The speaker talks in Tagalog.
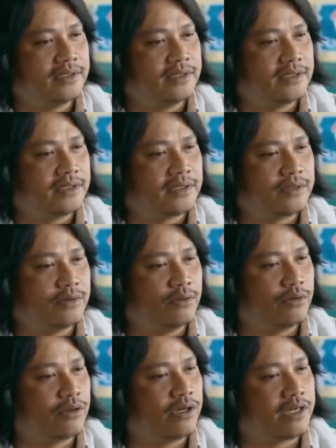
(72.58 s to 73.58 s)
ang
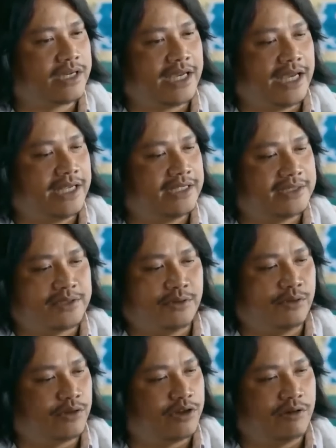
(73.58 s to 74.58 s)
kinabukasan ng kanyang
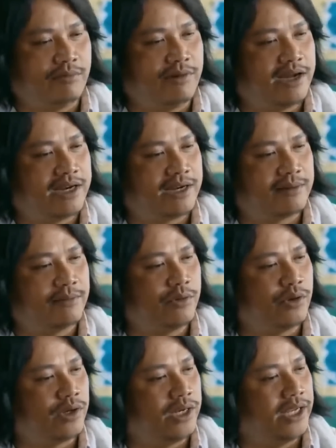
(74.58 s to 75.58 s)
anak.
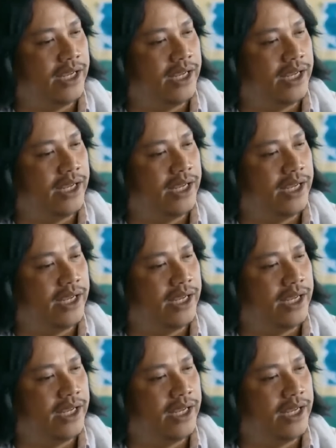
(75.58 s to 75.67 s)
Patuloy ang